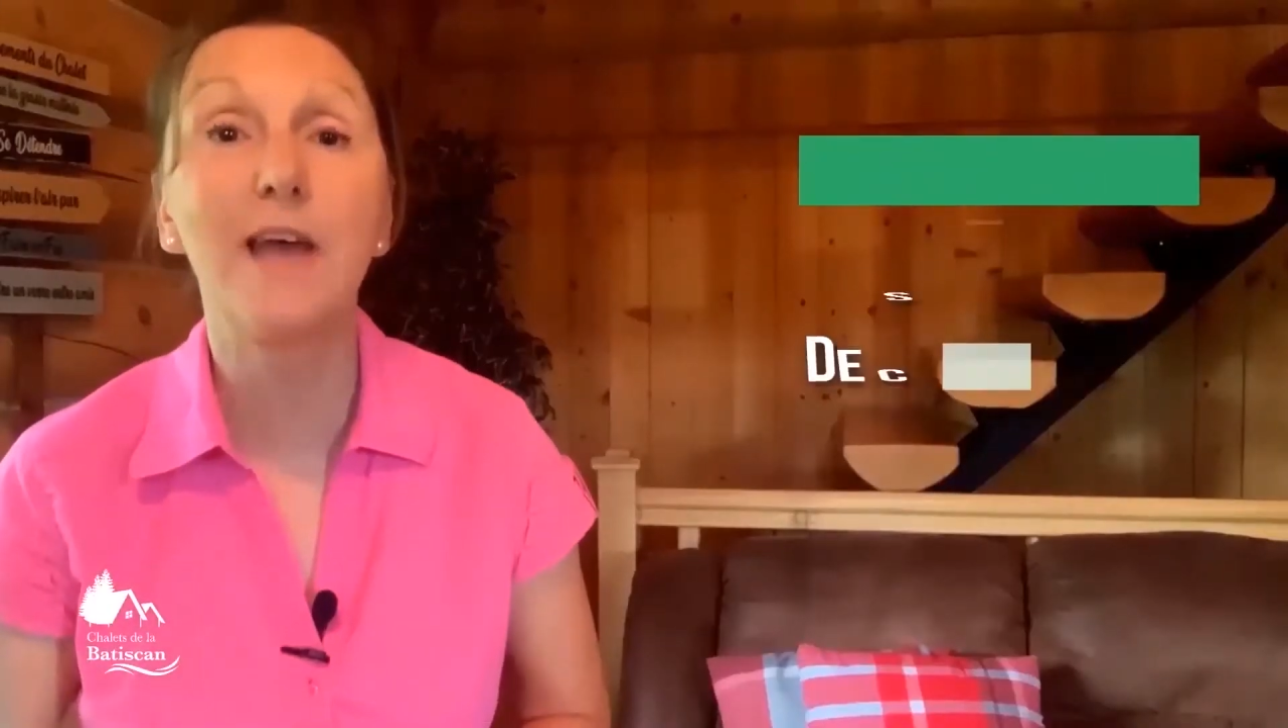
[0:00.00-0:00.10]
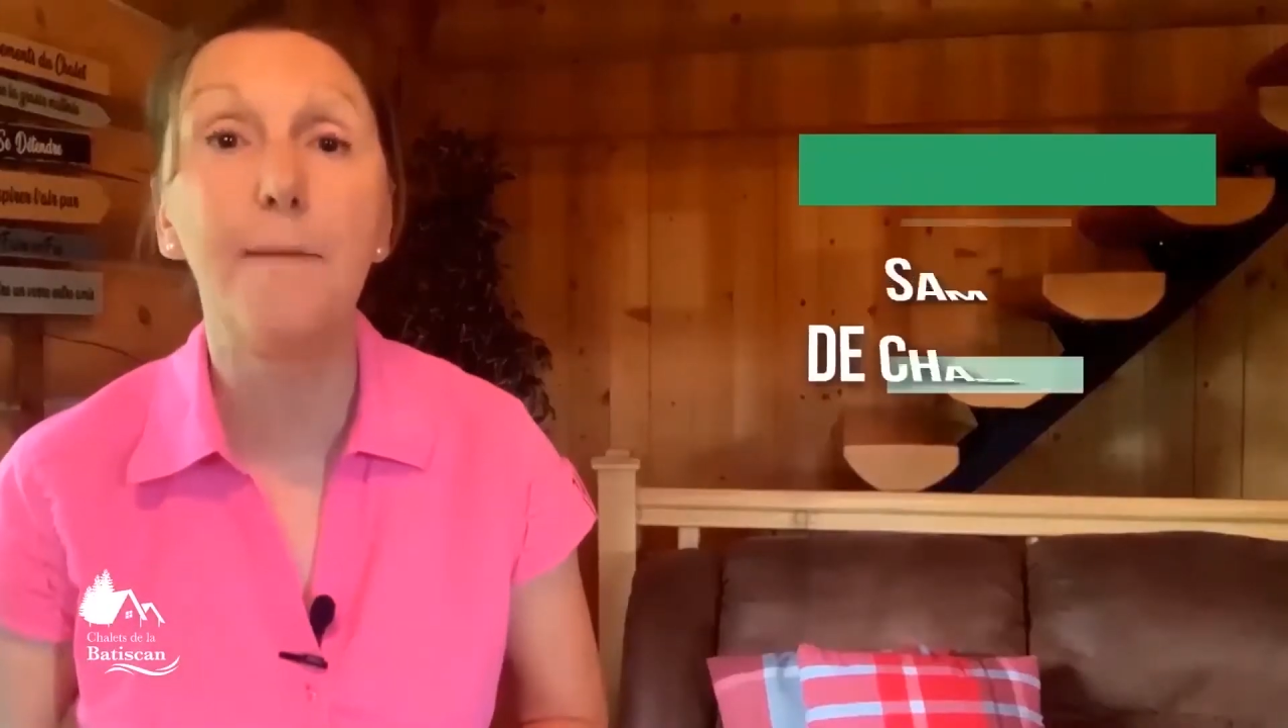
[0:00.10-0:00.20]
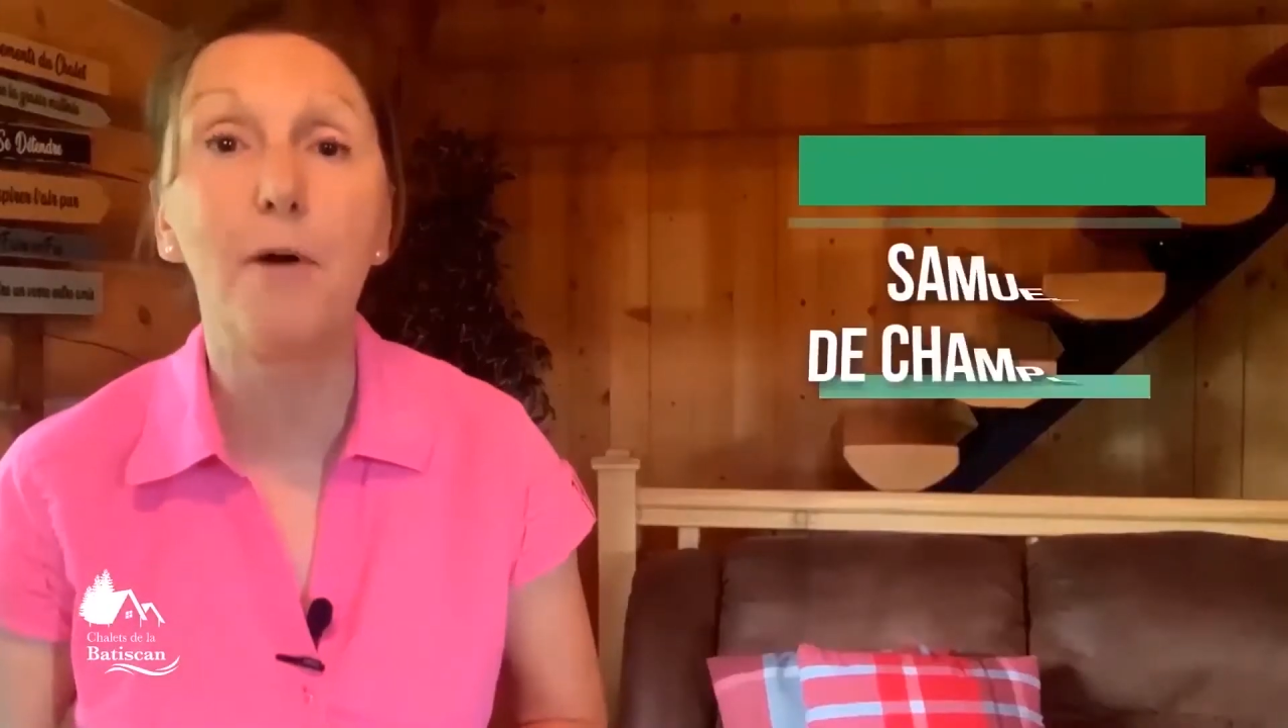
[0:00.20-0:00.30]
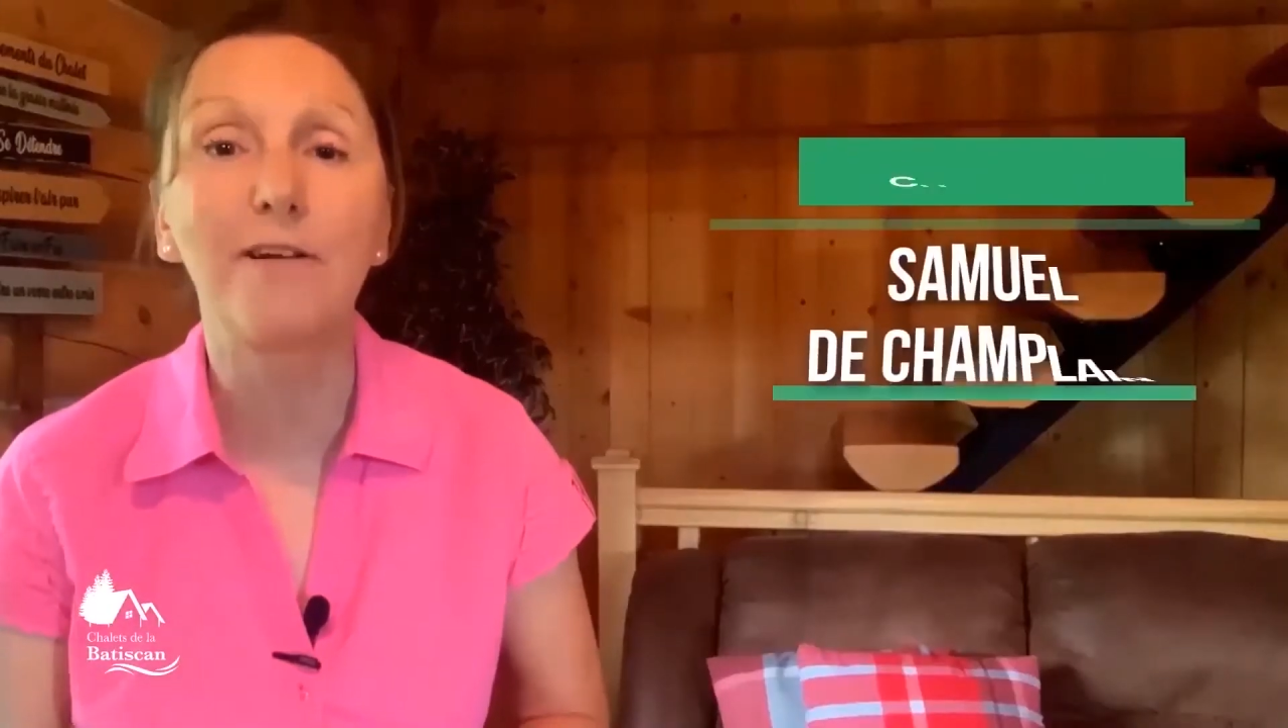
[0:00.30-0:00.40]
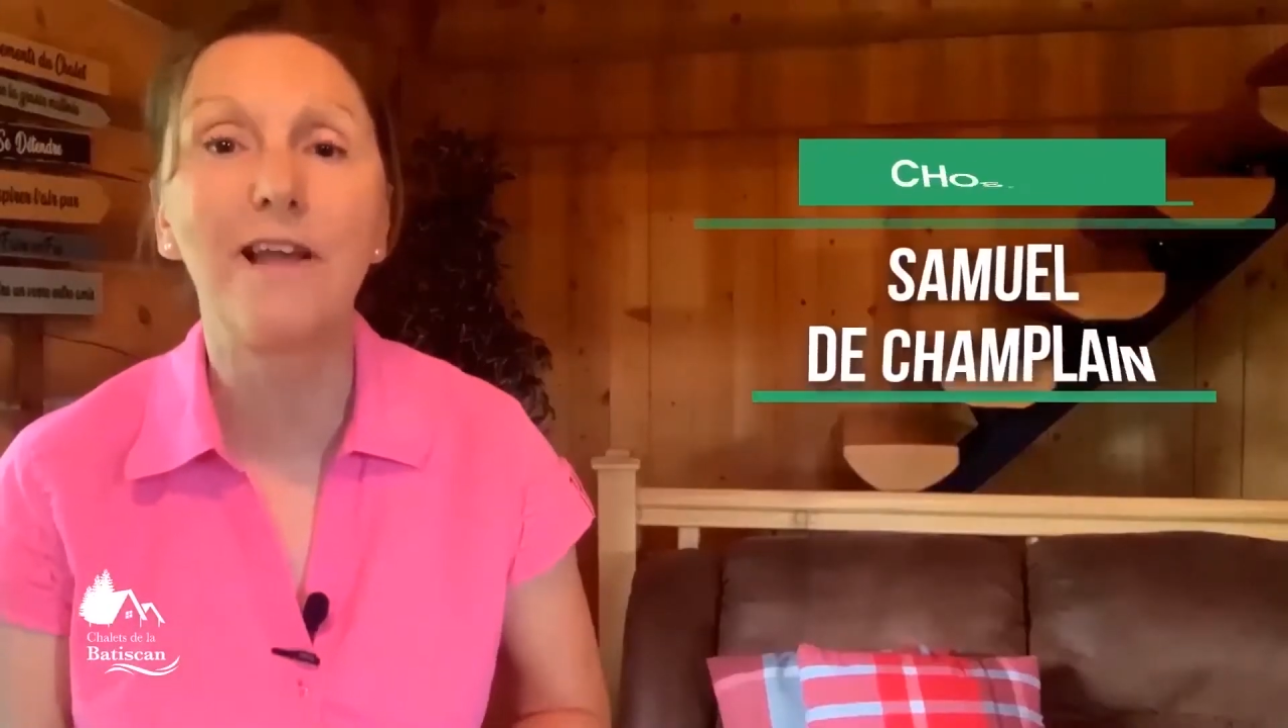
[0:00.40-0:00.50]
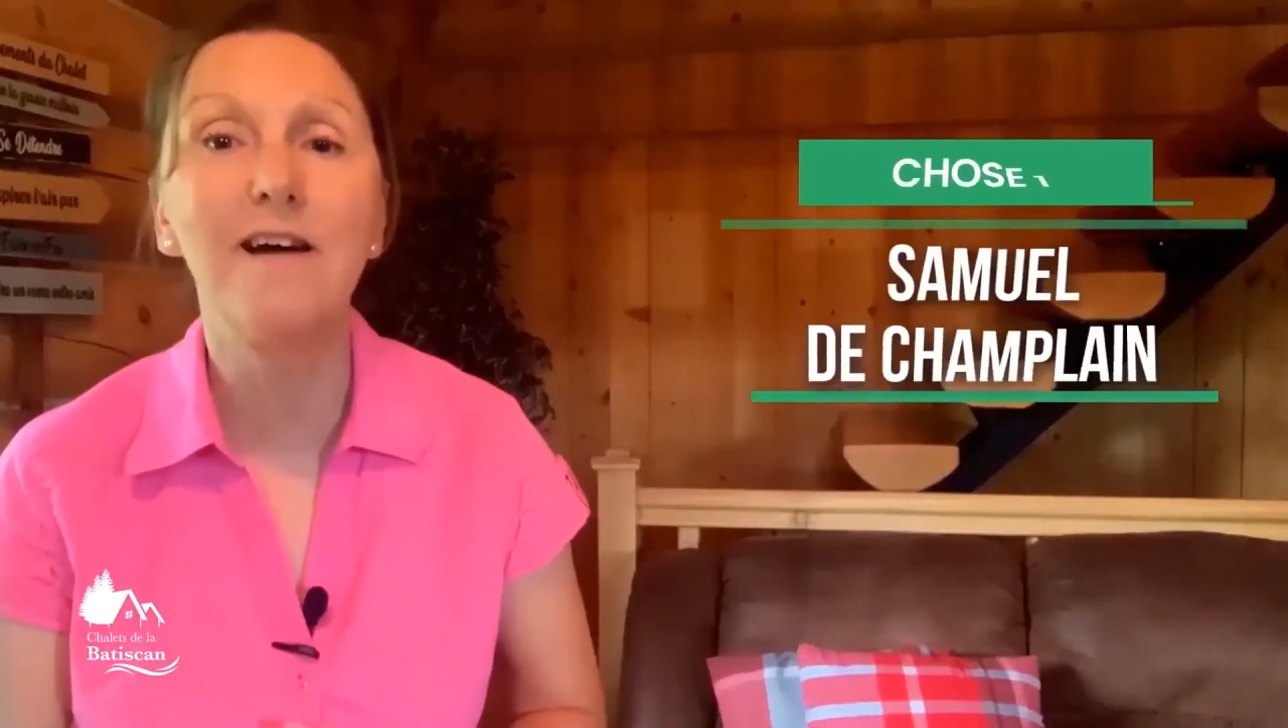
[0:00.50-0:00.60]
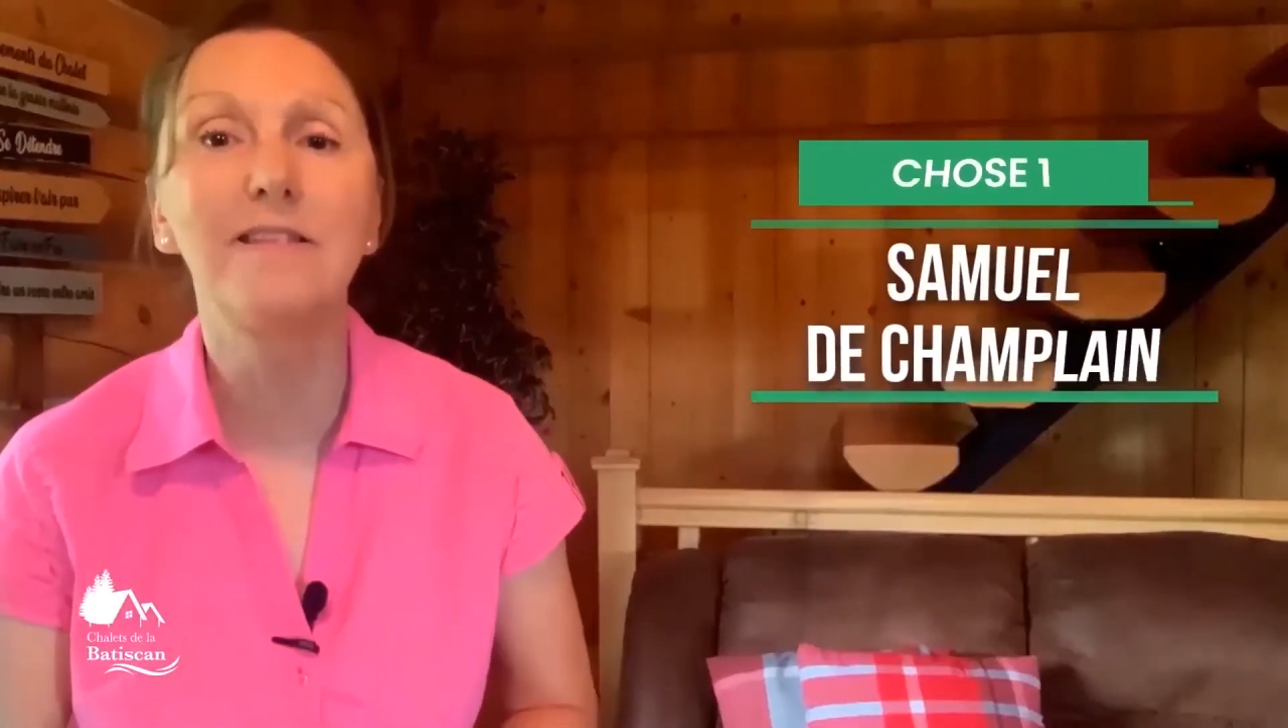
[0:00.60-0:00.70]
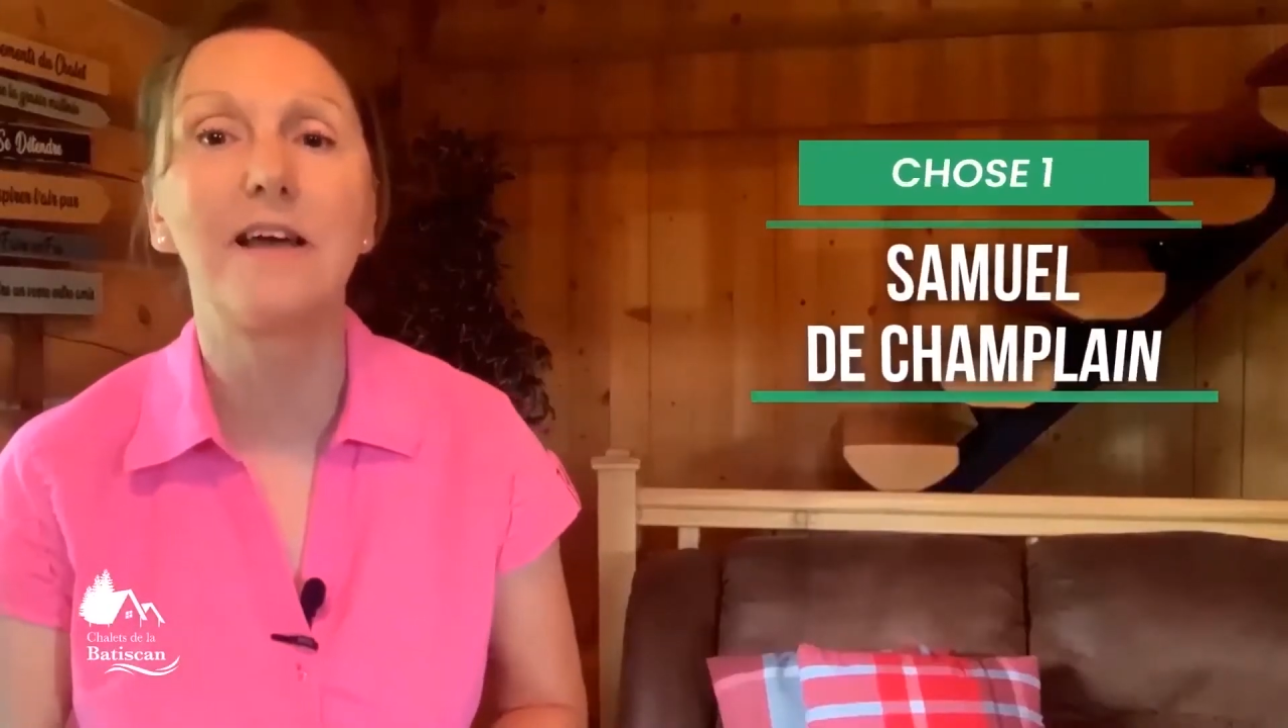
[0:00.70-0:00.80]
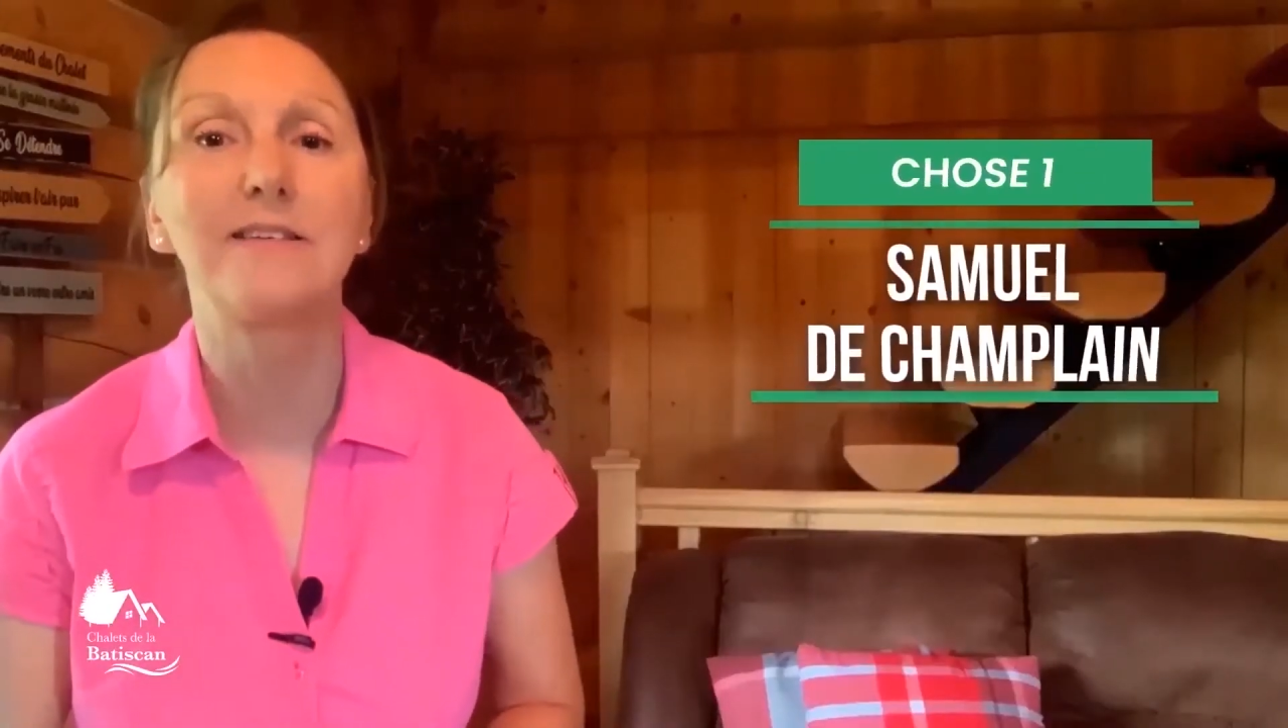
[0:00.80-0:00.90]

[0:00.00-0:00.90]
importante à